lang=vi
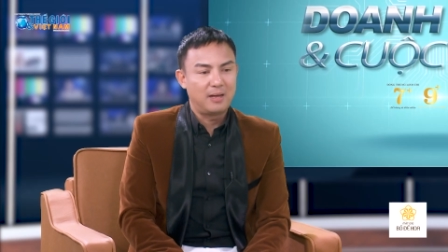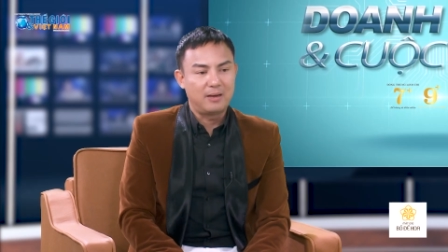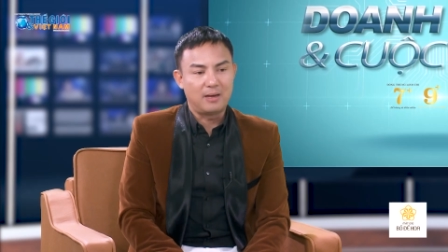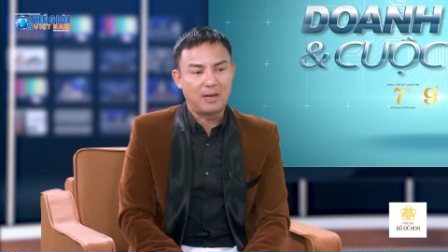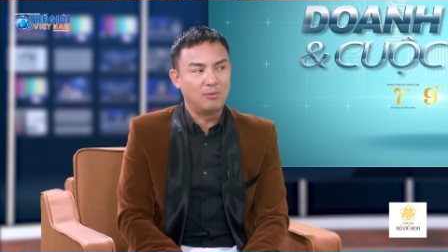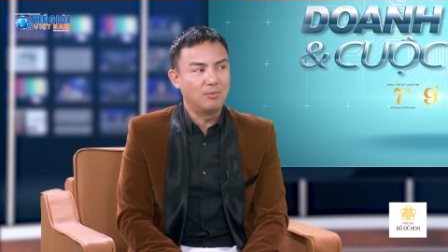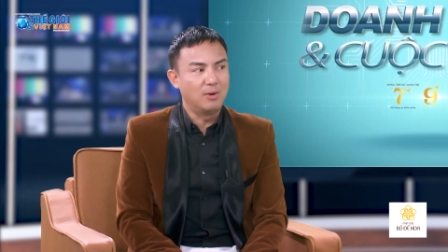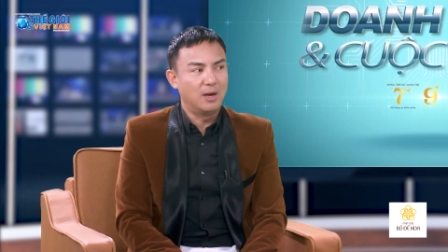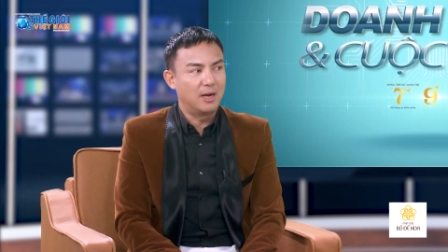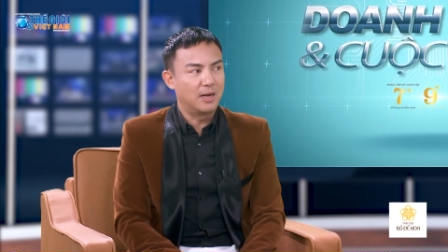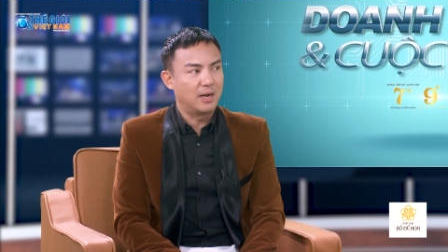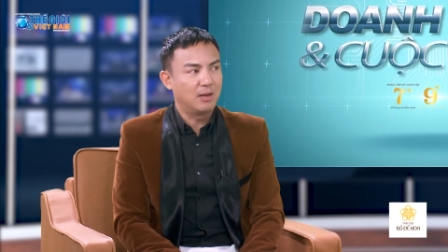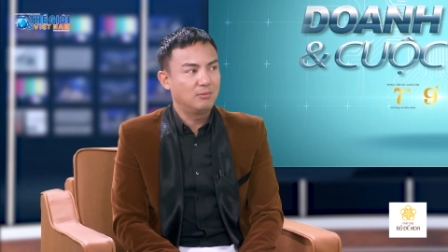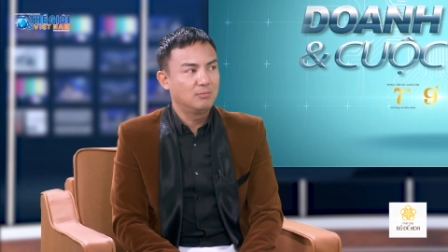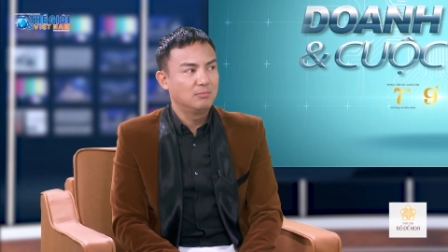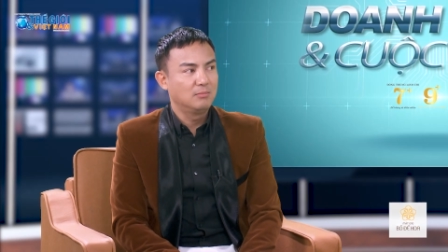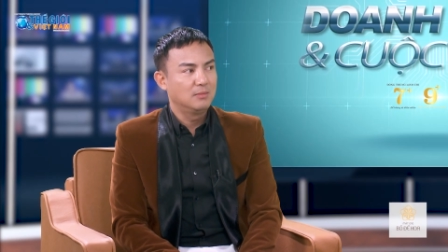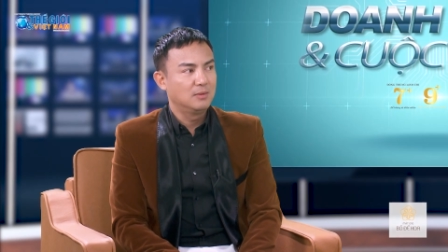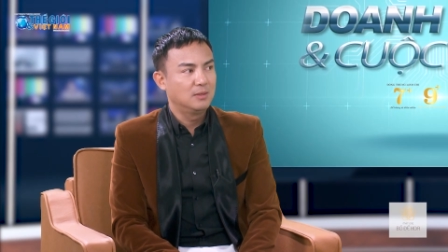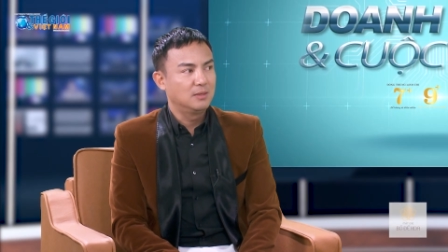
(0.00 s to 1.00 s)
Nào ngờ đâu,
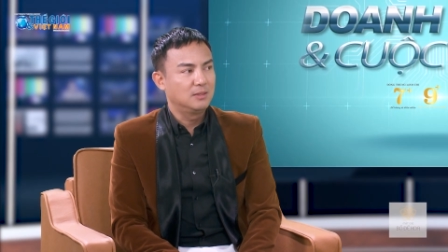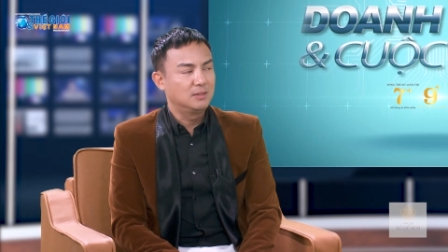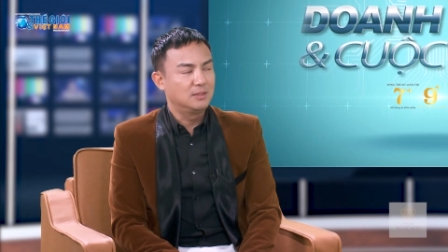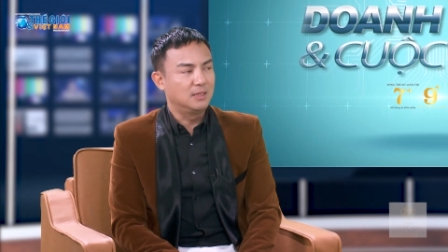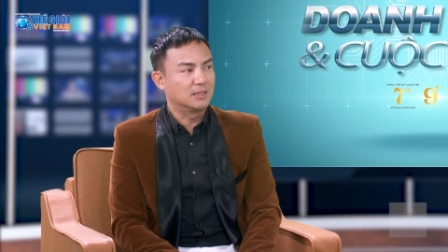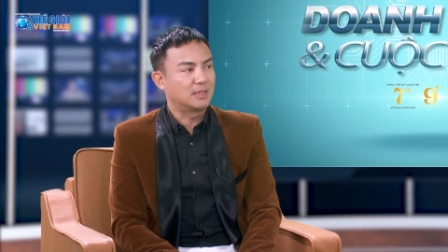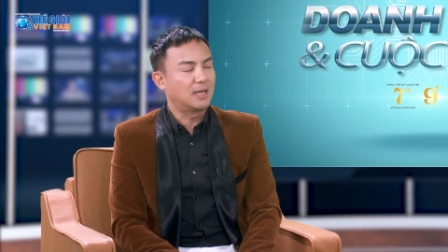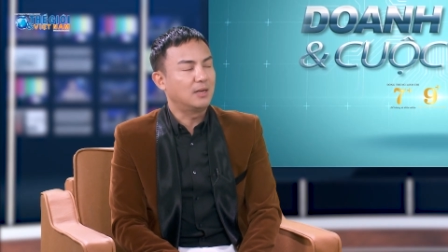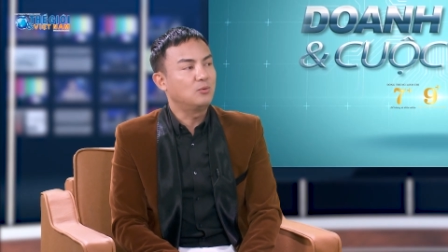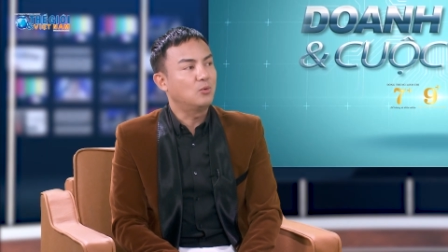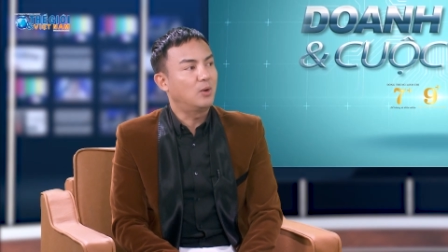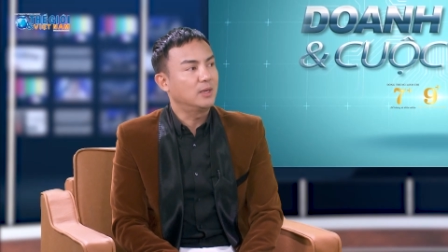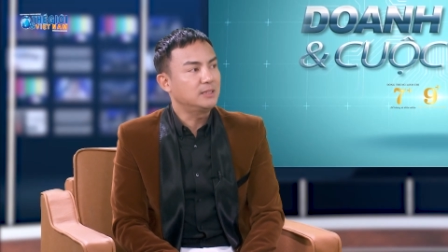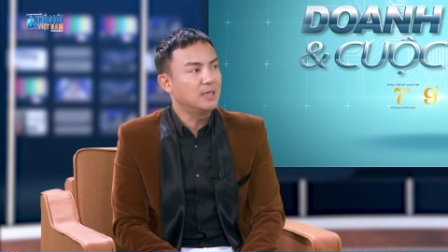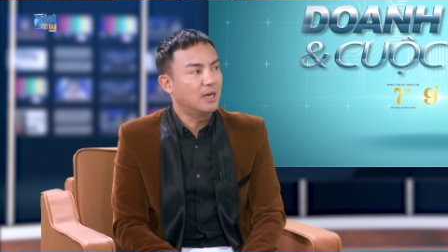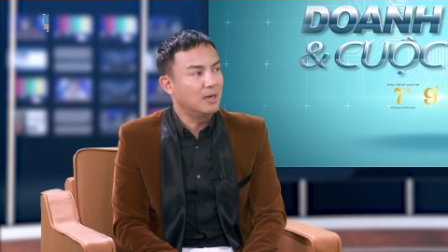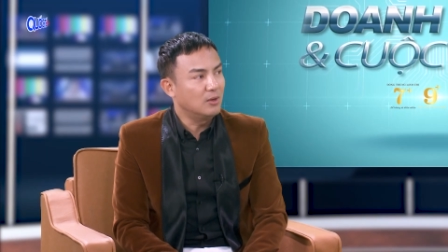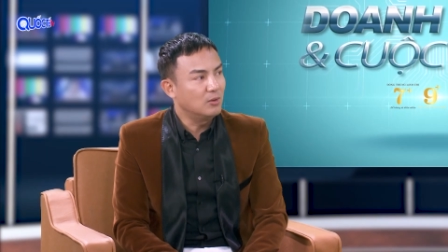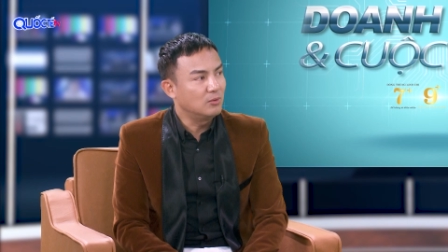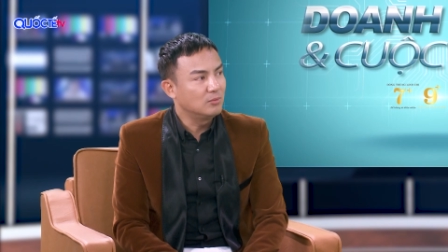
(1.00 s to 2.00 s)
giờ thân quá
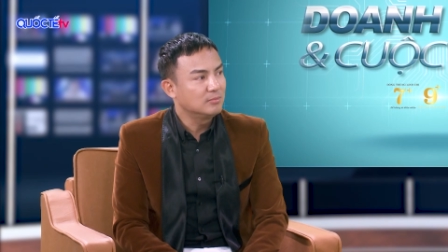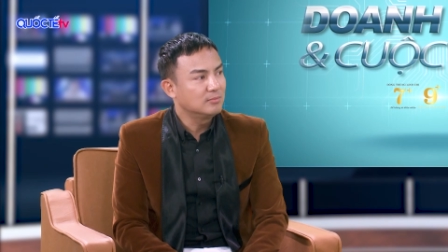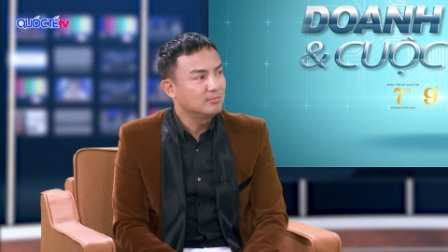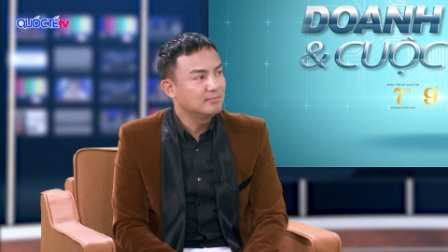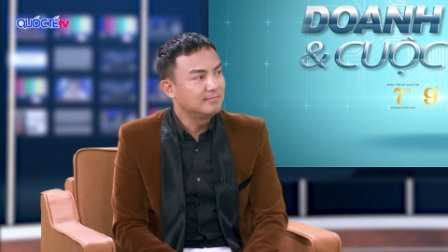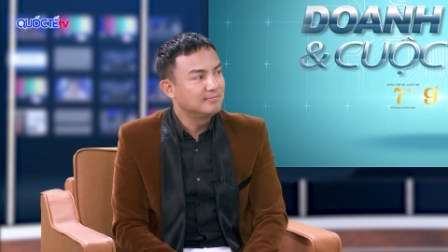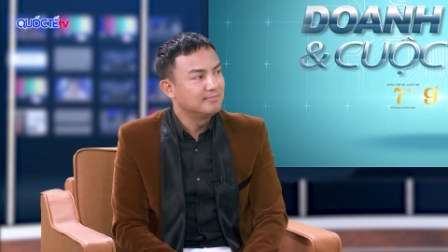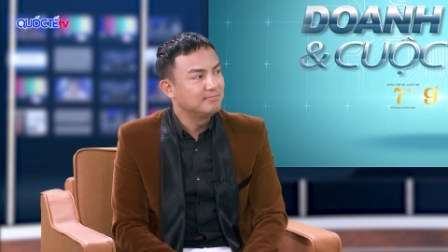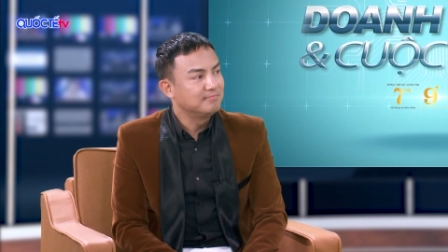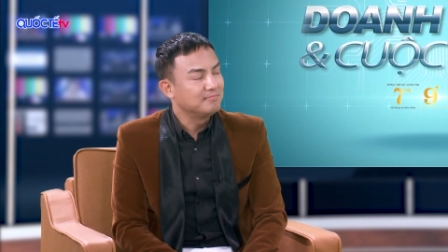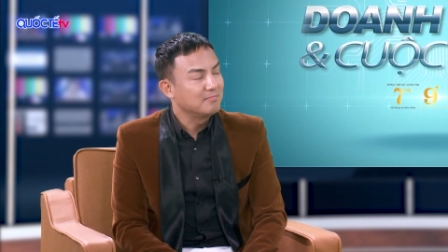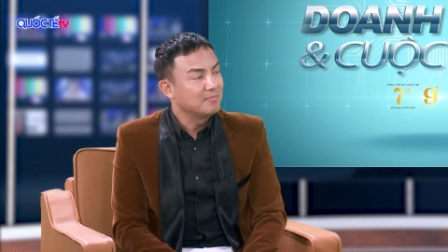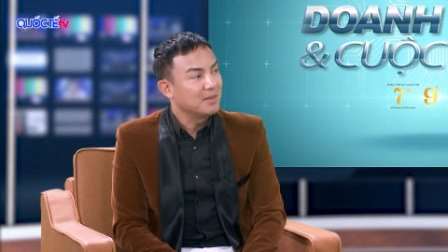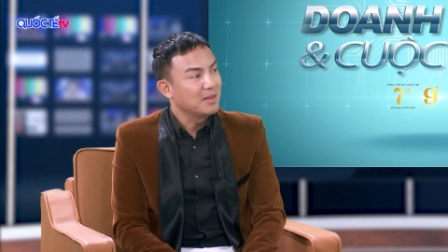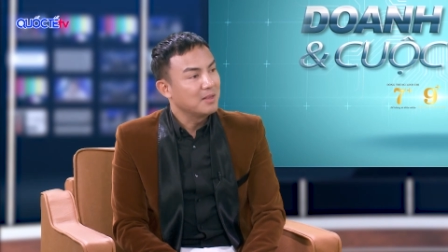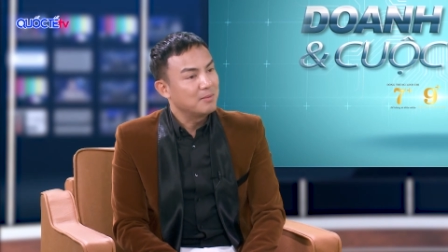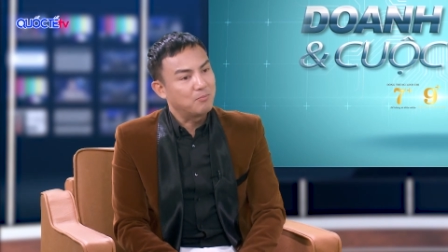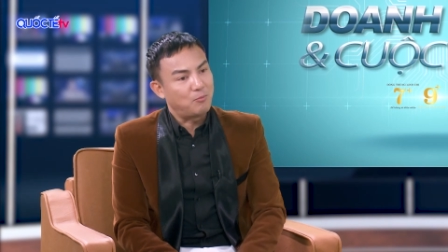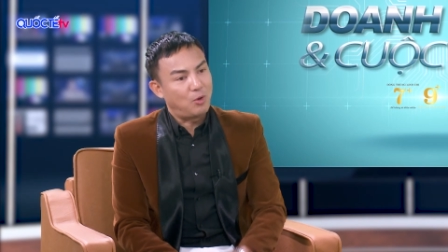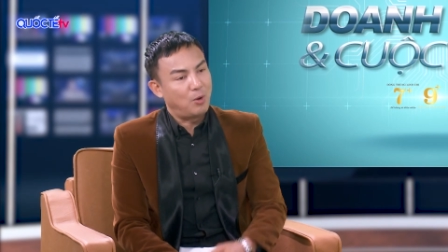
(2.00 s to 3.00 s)
trời luôn.
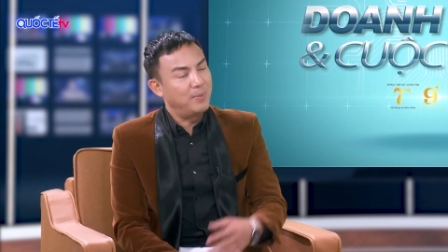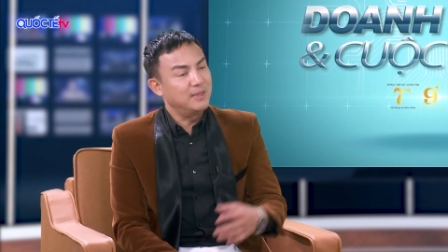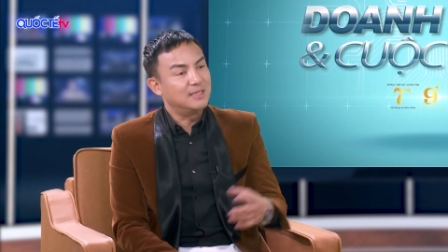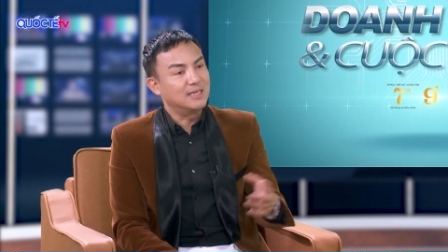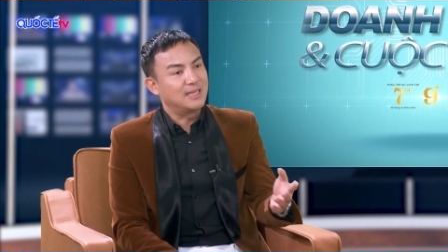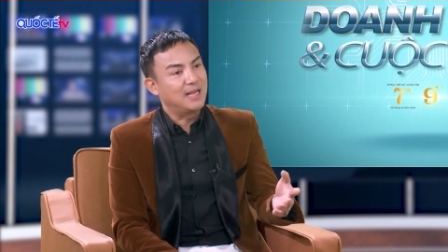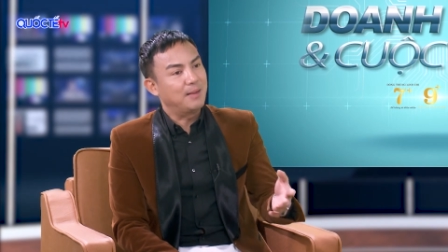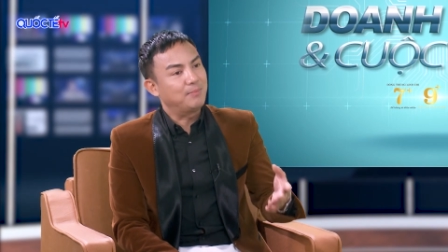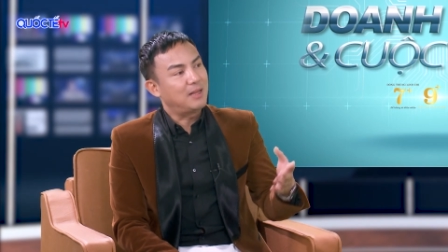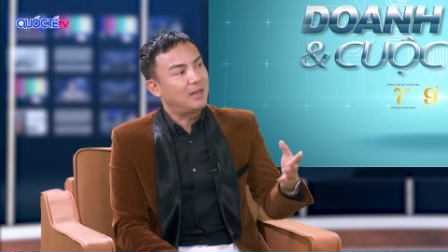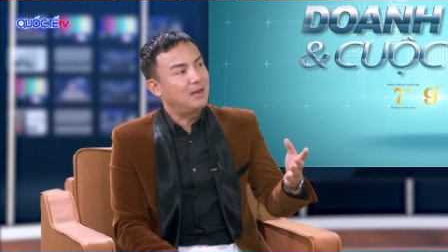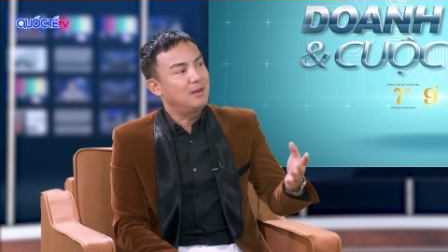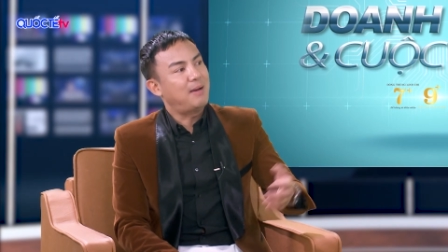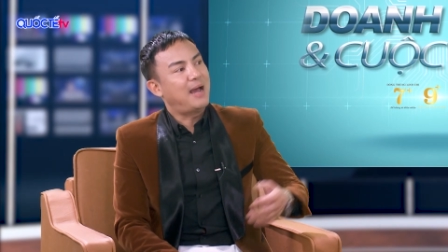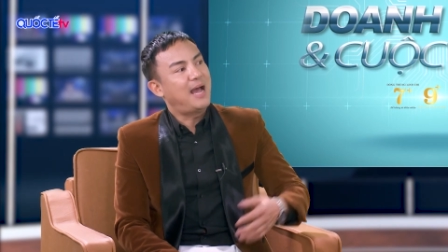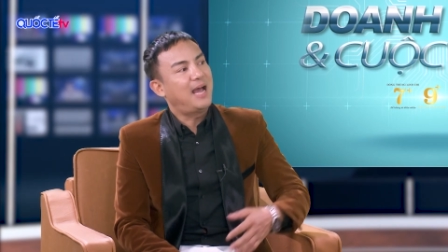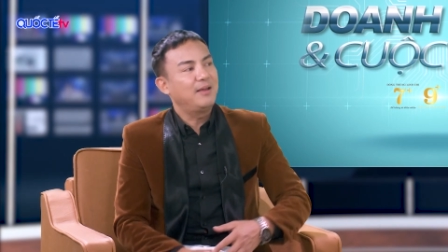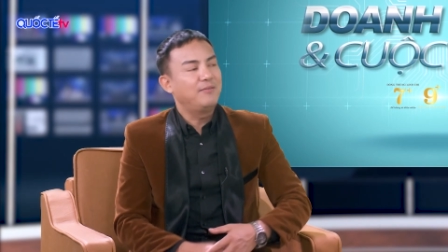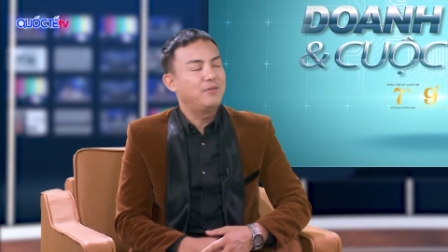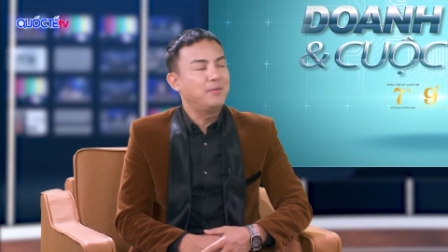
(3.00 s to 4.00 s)
Còn bây giờ thì em thân với
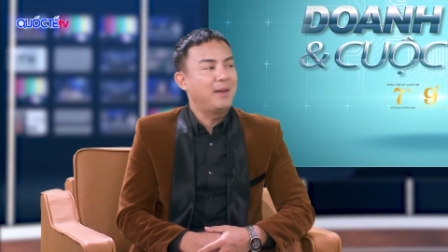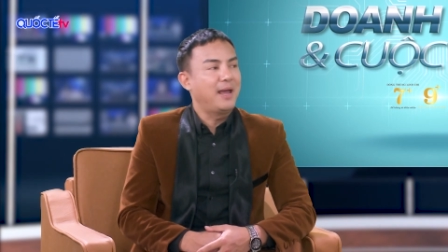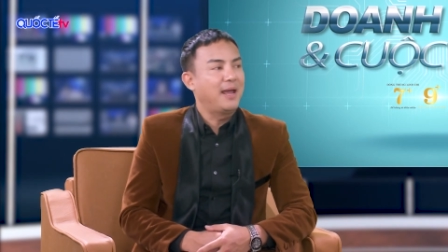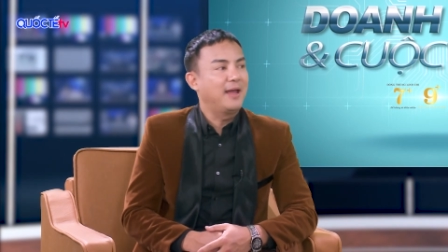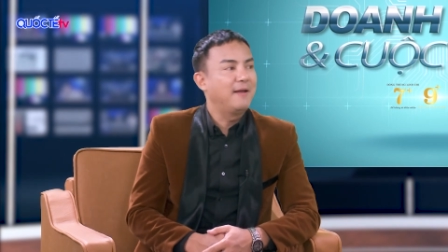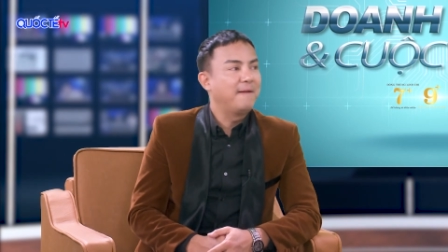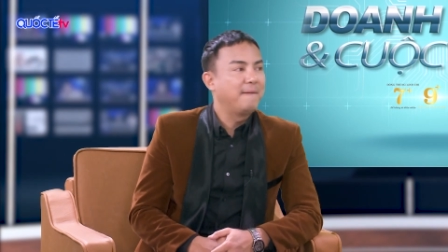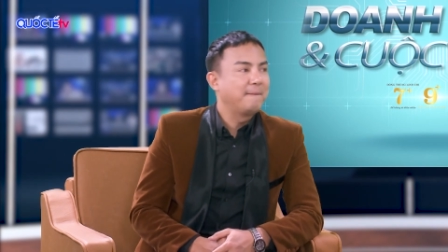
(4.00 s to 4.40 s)
ba hay với mẹ?